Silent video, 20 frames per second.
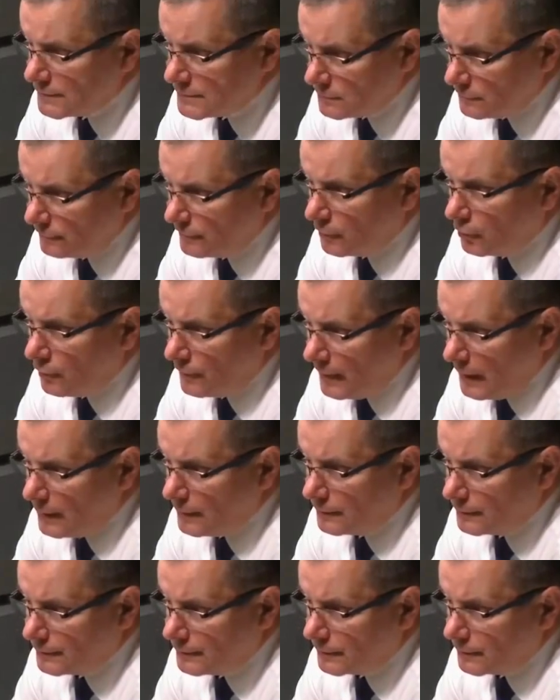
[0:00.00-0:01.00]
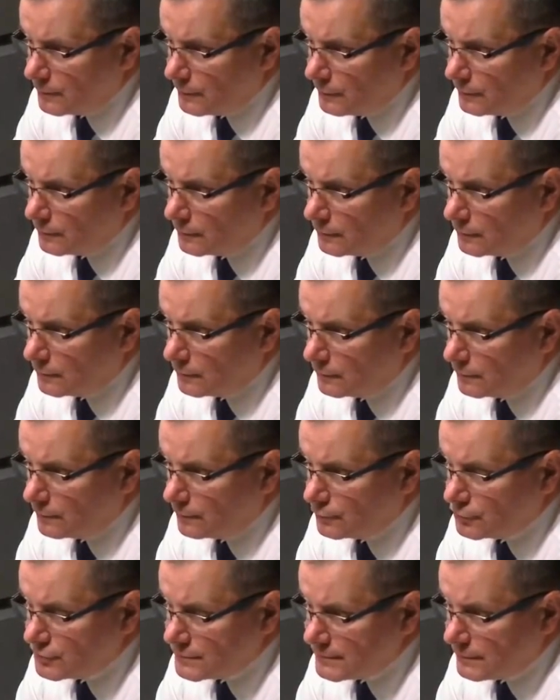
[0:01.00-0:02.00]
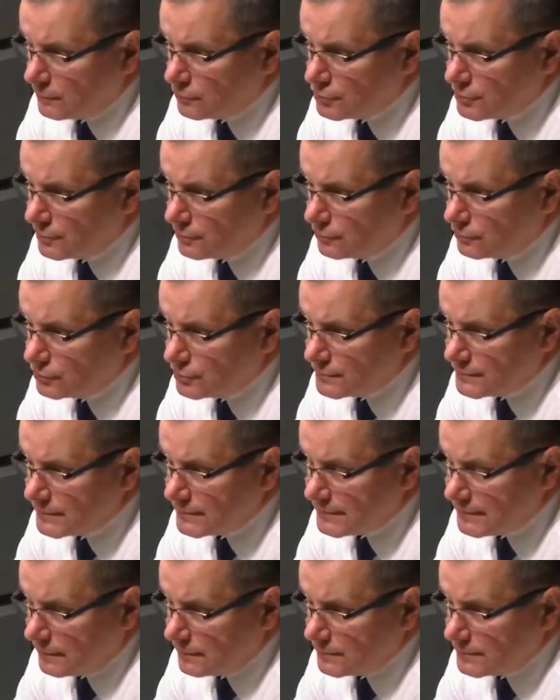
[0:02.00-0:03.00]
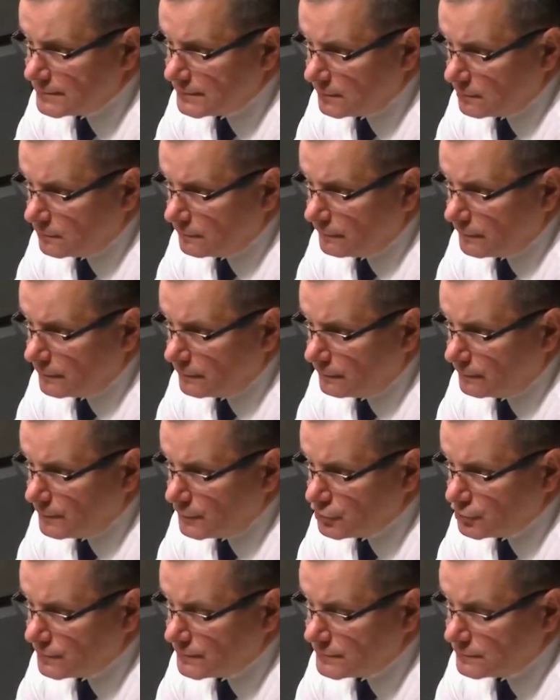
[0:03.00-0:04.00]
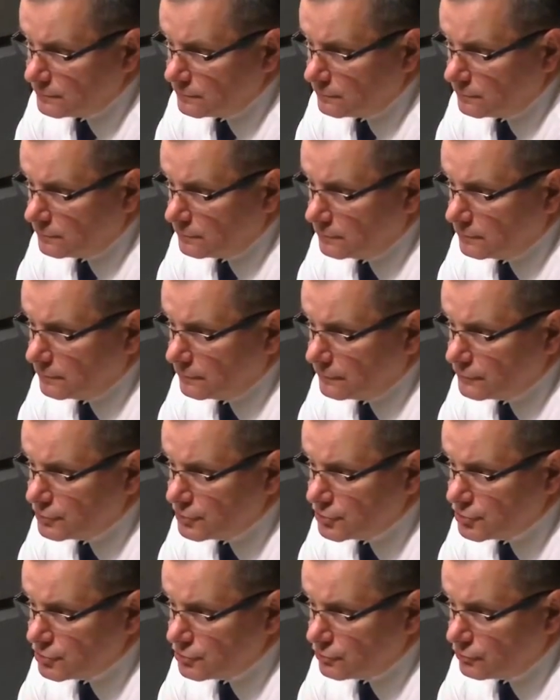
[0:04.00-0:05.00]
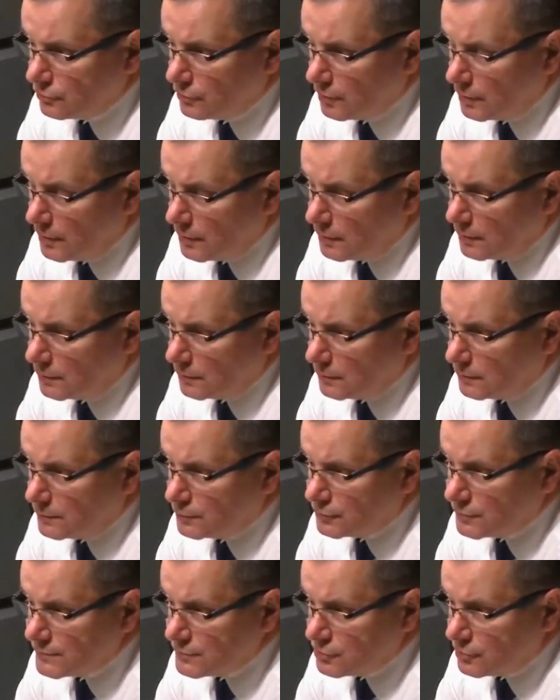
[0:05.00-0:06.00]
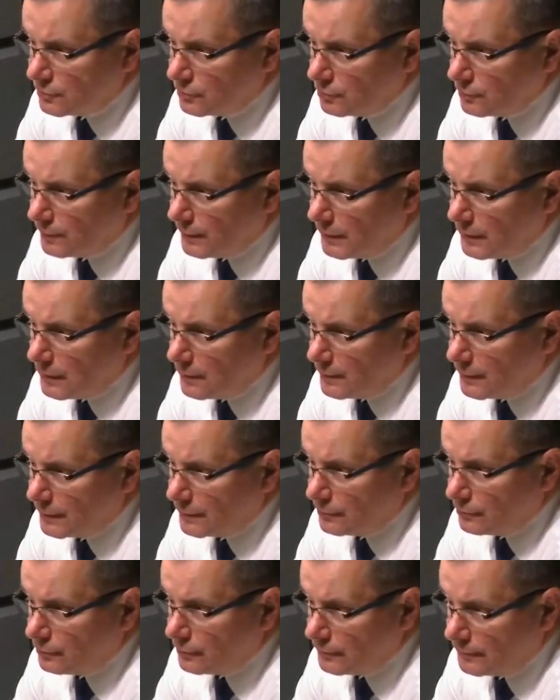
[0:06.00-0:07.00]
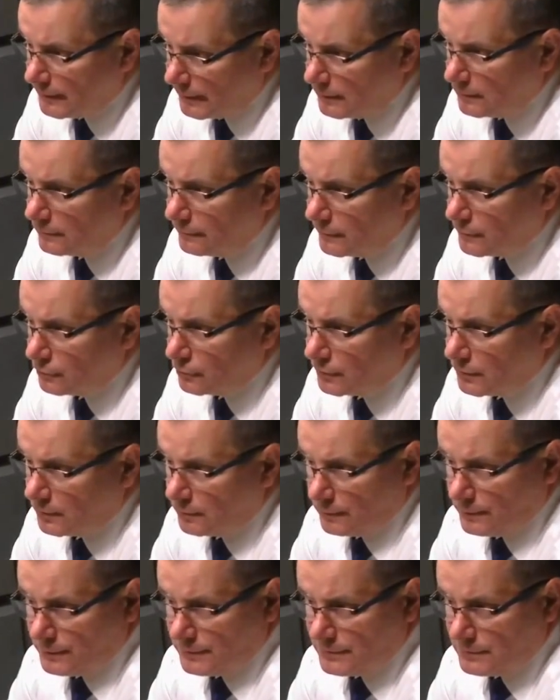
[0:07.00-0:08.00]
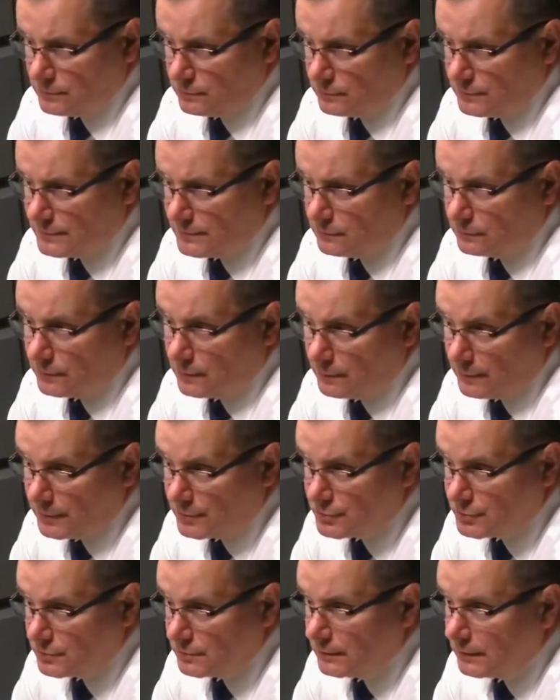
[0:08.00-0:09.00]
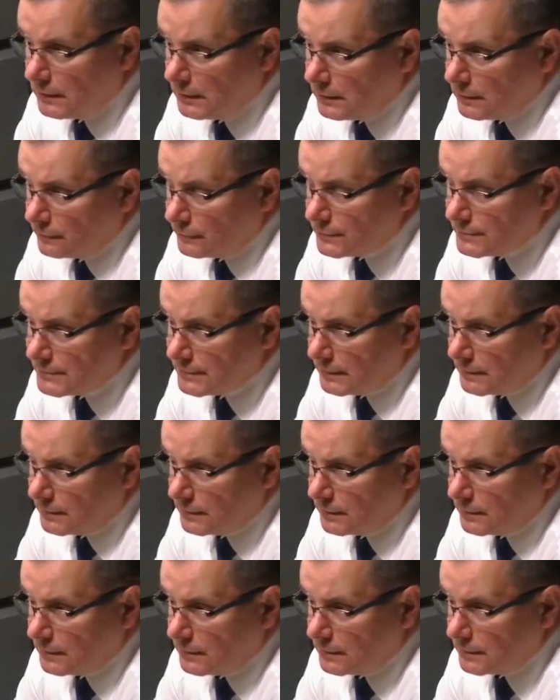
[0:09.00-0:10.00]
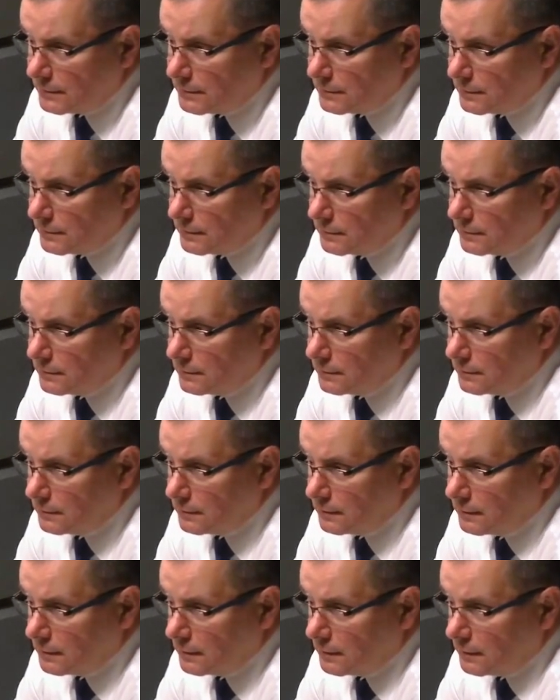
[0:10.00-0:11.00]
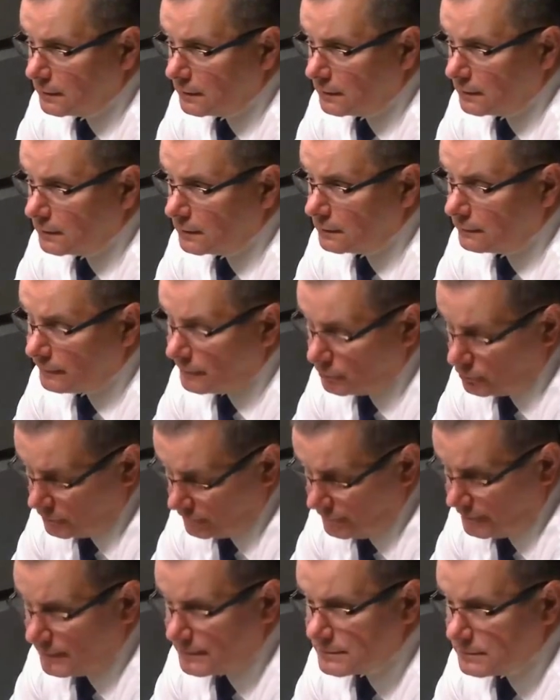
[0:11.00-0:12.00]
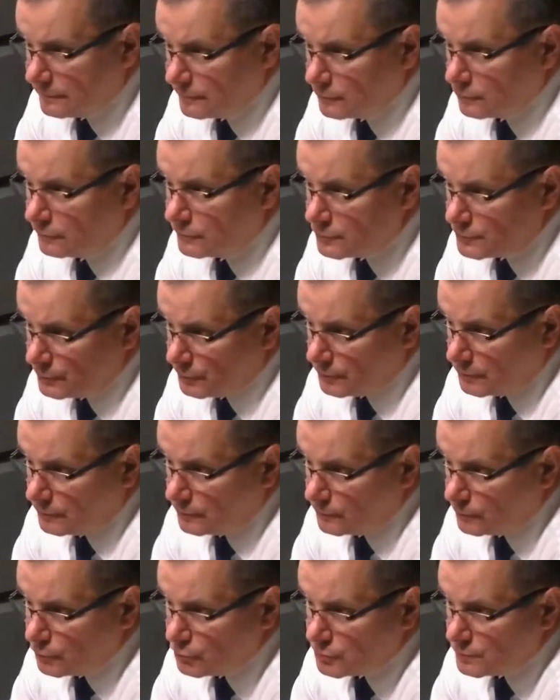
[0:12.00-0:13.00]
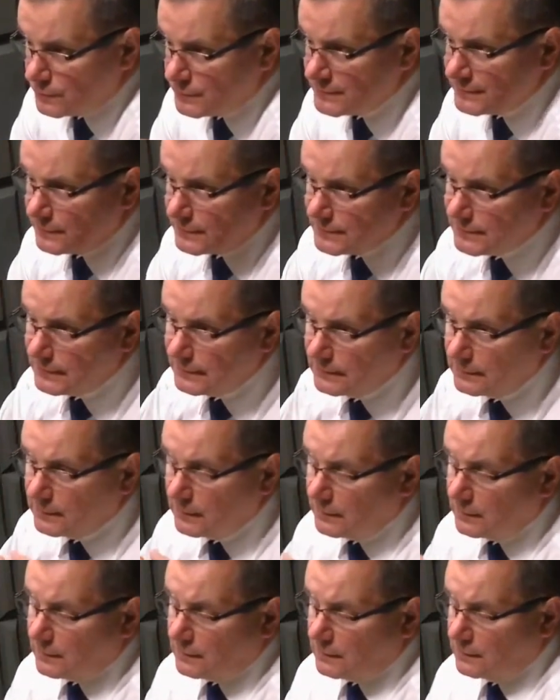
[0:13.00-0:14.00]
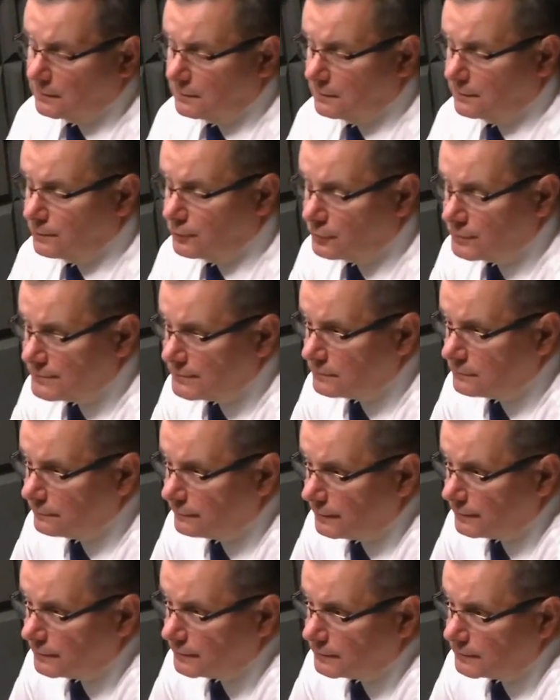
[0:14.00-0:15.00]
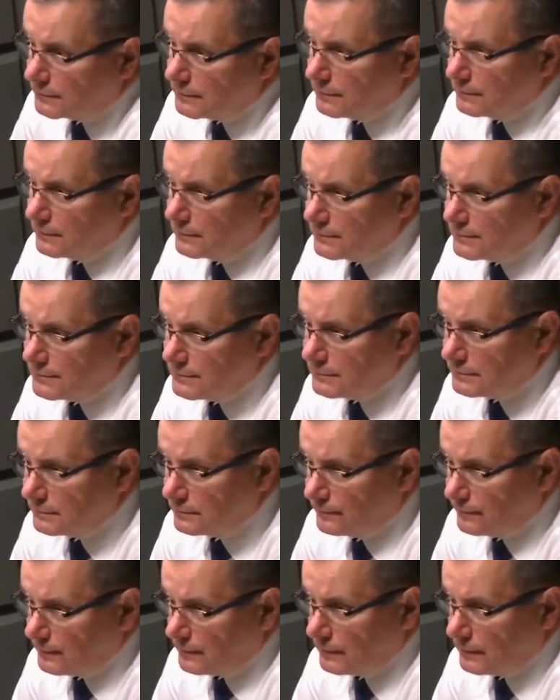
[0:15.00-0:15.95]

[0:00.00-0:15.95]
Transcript: Jest to wykonalny termin przy założeniu, że zostanie skierowany w miesiącu wrześniu przez rząd do parlamentu i takie warunki po prostu są tym bardziej w ostatnich dniach. Warunki e, finansowe również, żeby Warunki tam... finansowe również, bo ono musi być związane Y, procedowanie, y, z, y,